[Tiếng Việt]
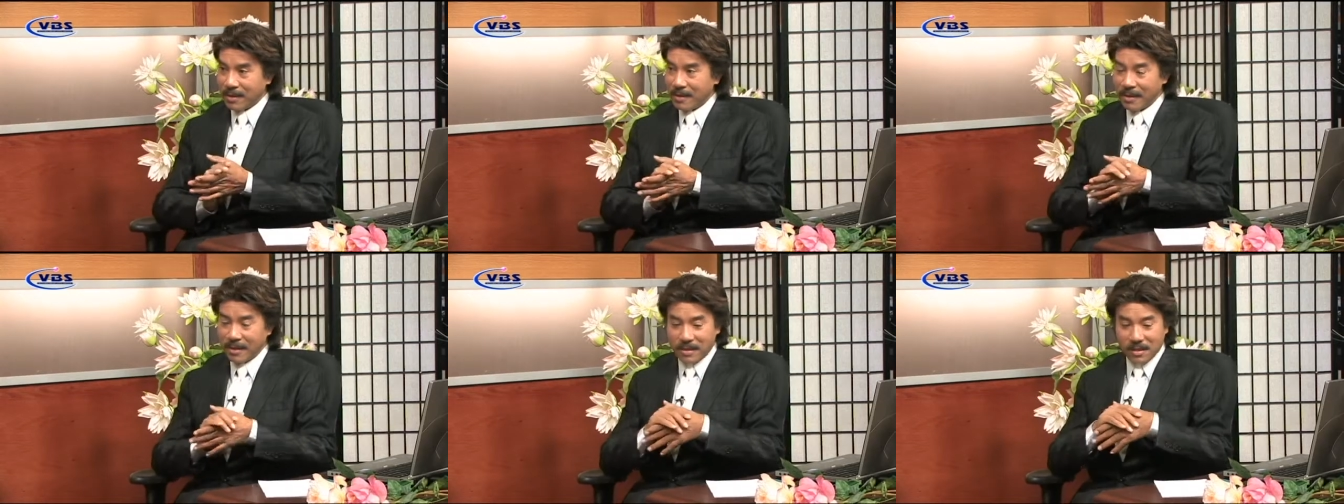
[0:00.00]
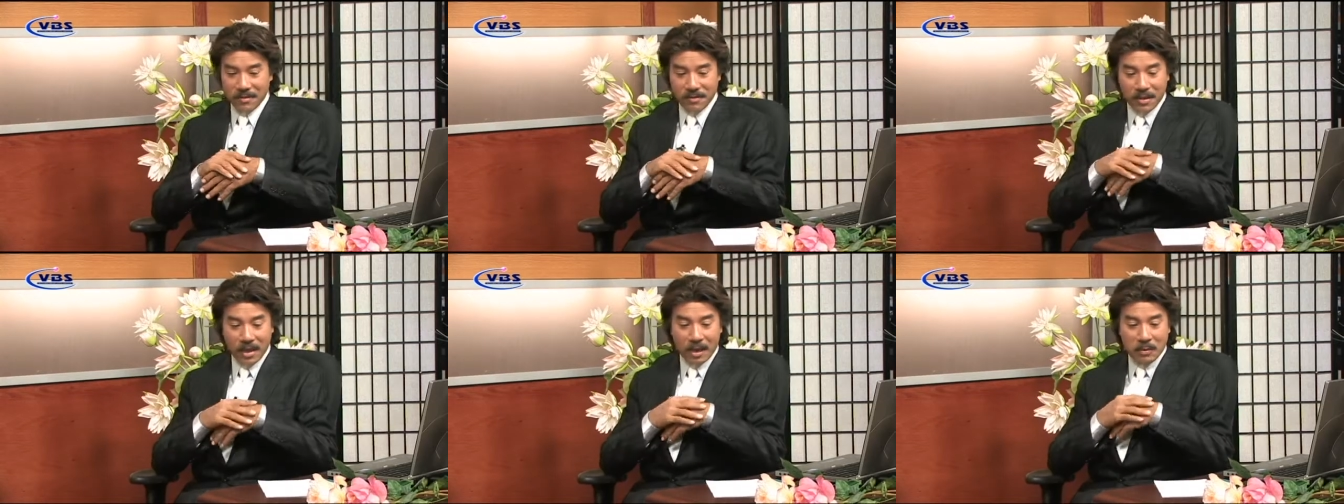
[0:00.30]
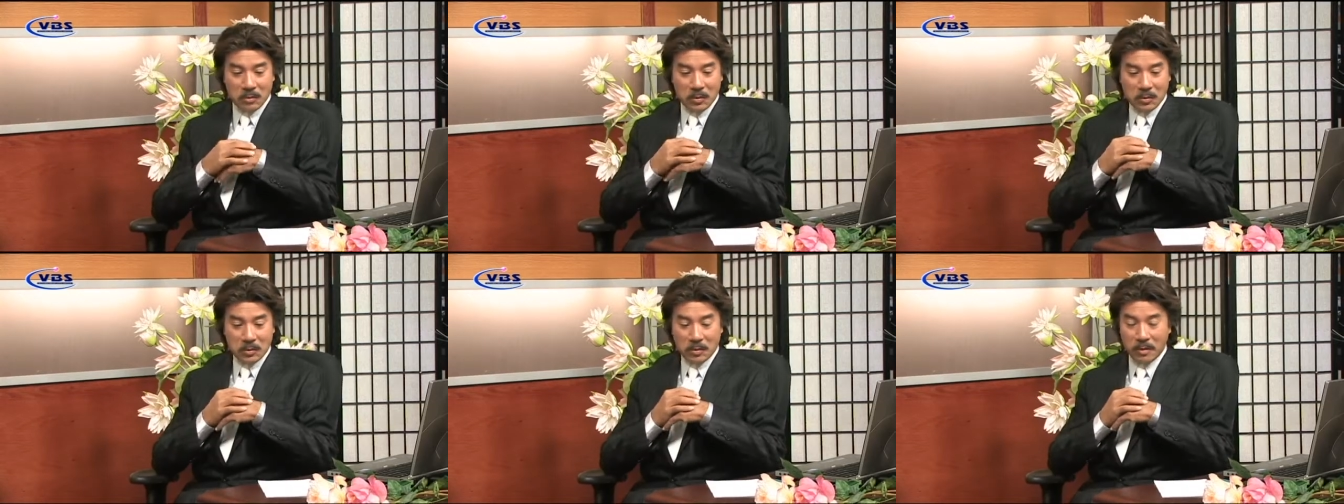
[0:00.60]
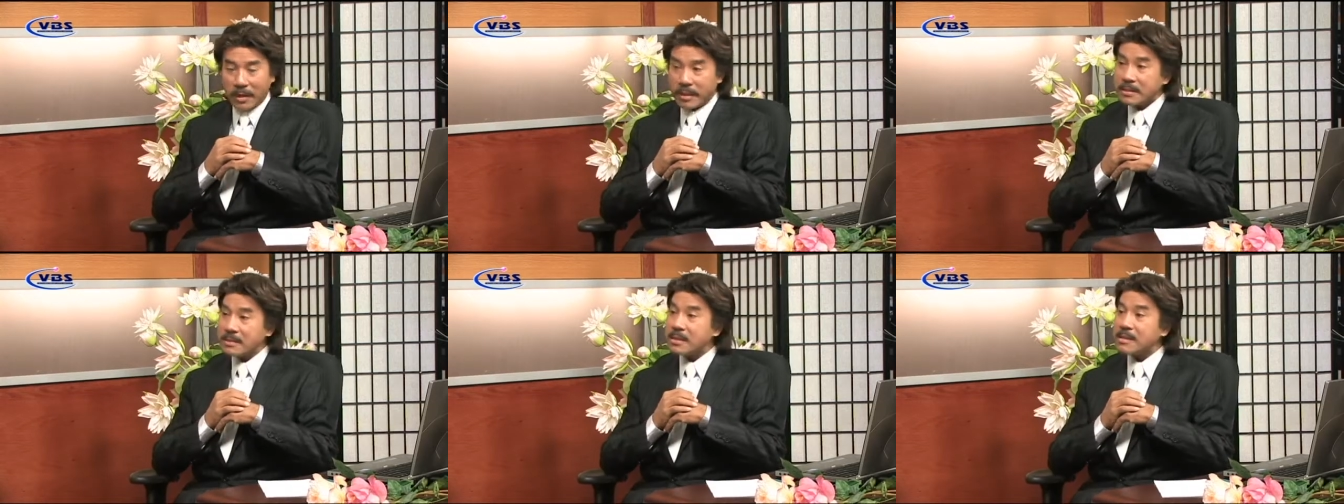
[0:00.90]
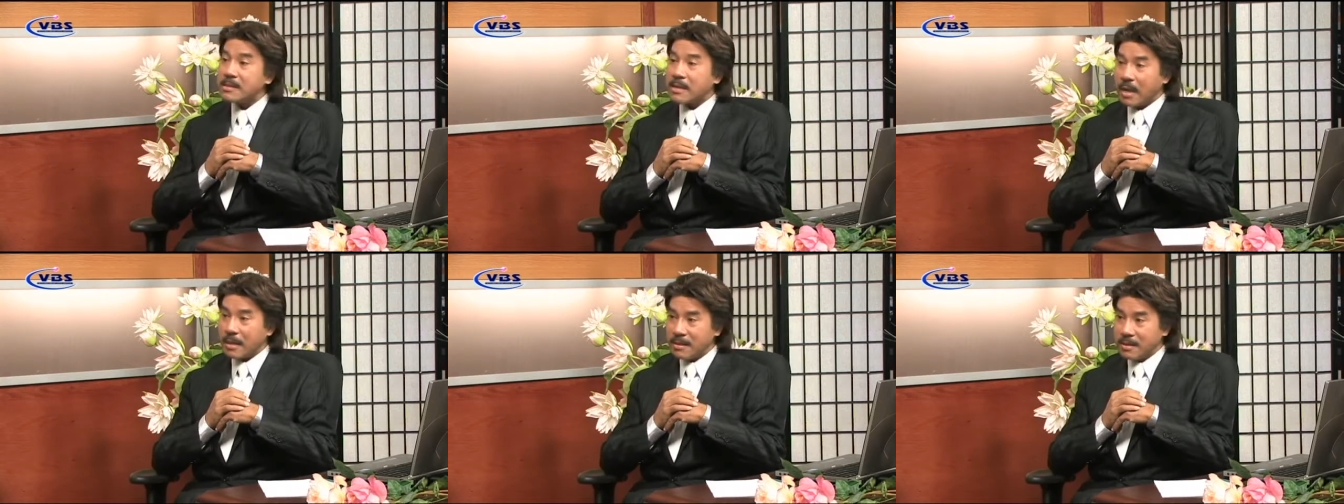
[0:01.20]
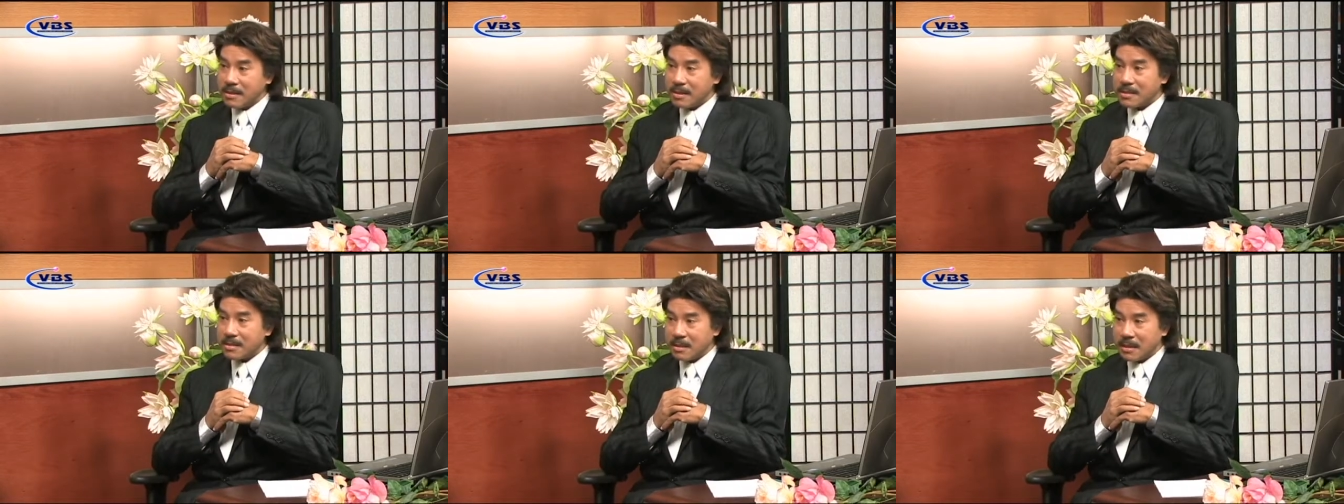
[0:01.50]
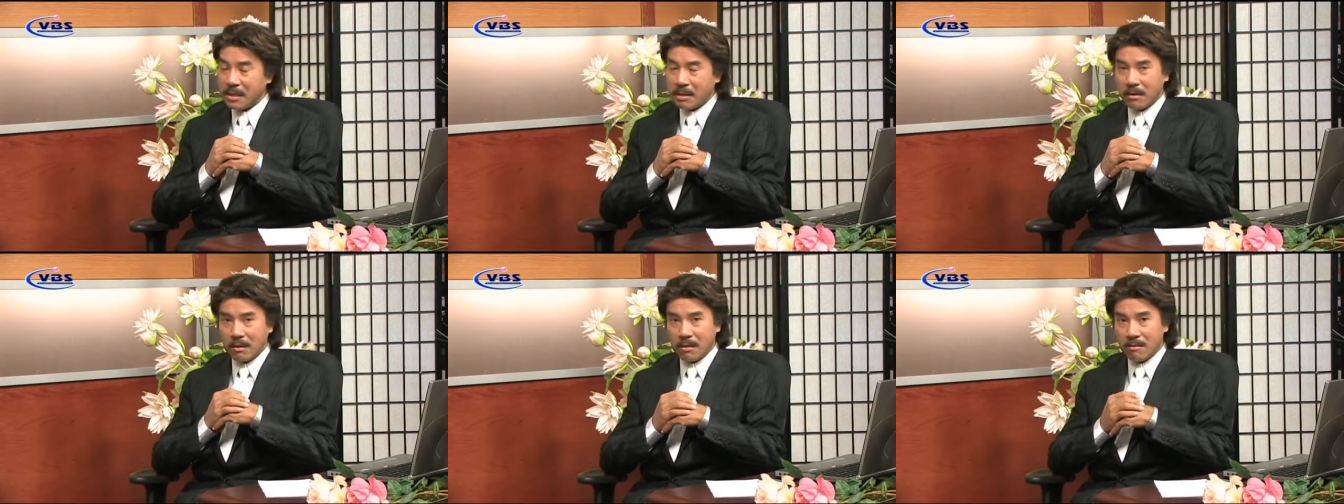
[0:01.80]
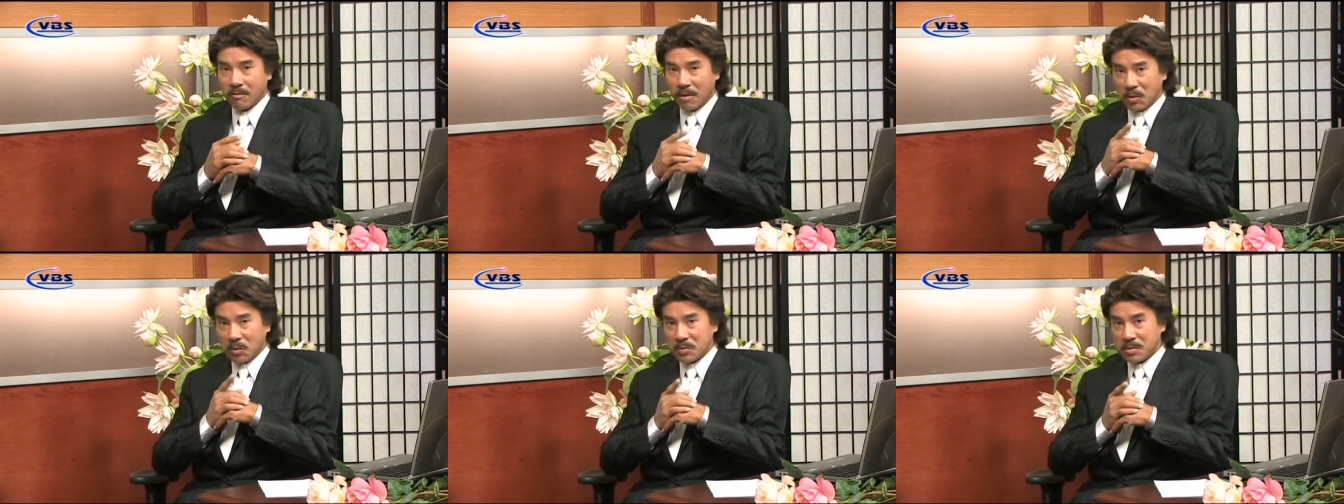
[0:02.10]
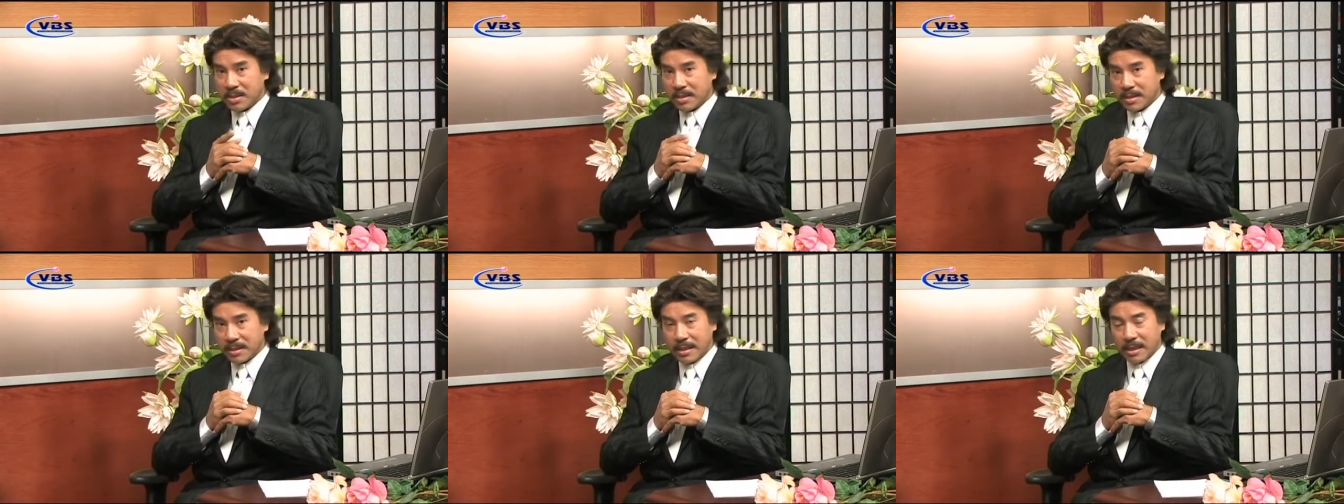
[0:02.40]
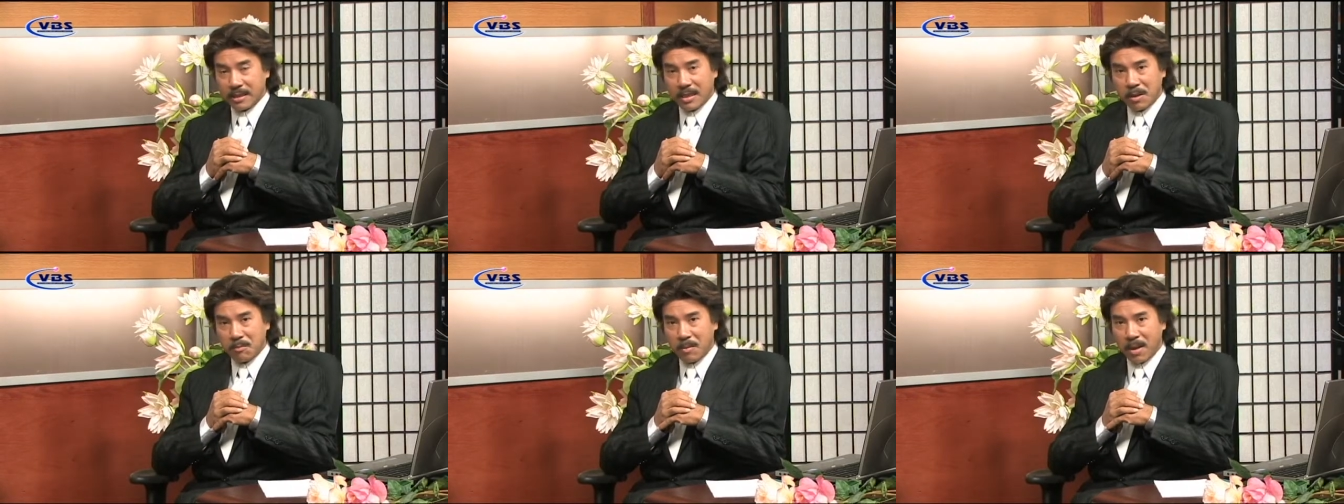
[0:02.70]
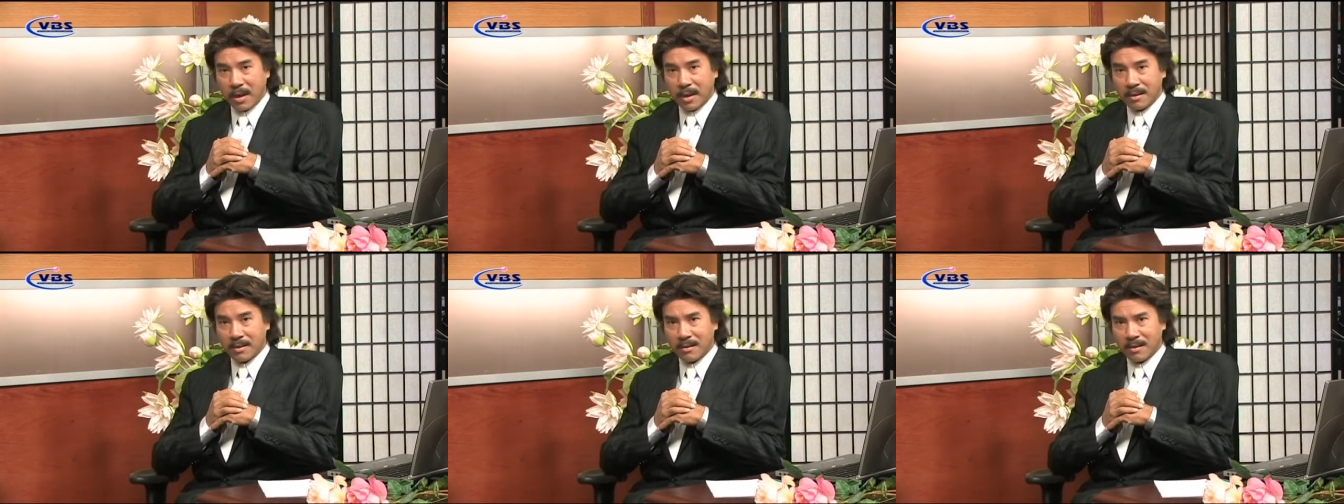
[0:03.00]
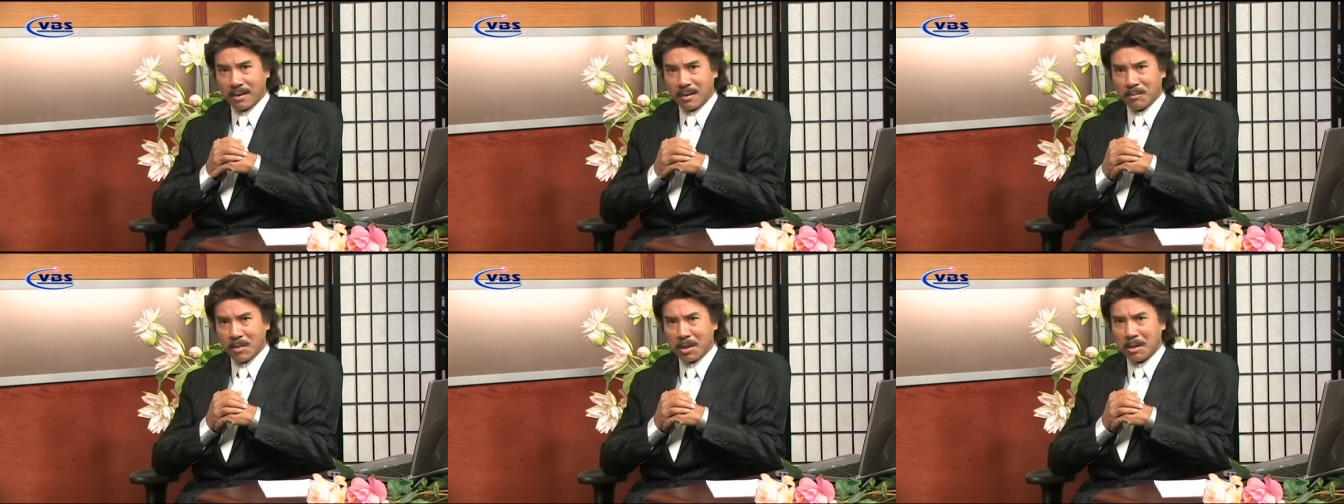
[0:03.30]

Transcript: ok là tại vì anh muốn collect tất cả những cái cd đó và cũng như tất cả các bạn uh,